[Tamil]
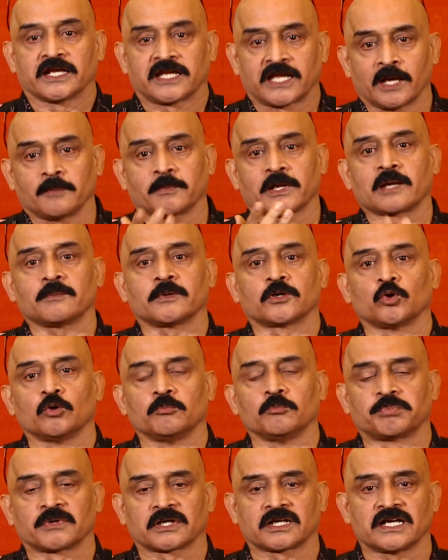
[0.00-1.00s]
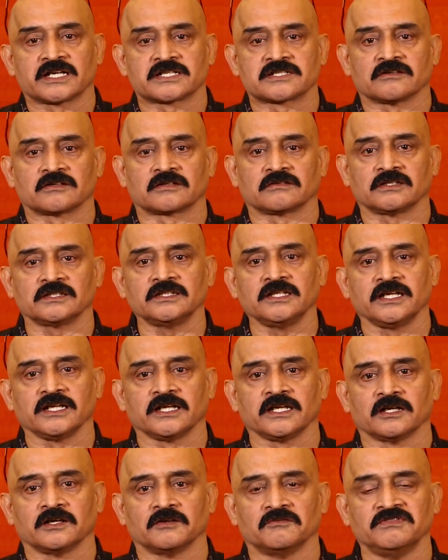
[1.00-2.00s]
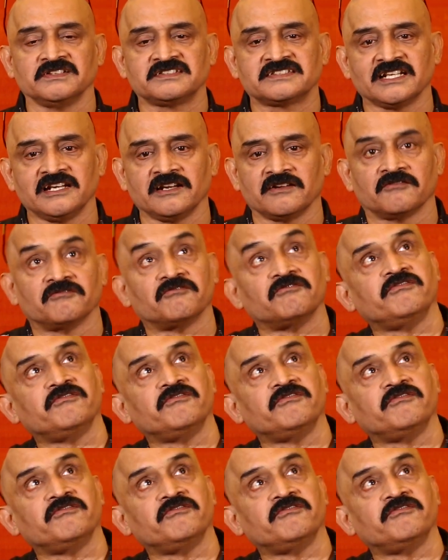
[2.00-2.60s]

கேமராமேன் ஓம் பிரகாஷ் அவருக்கு வந்து நீங்கள் விசில்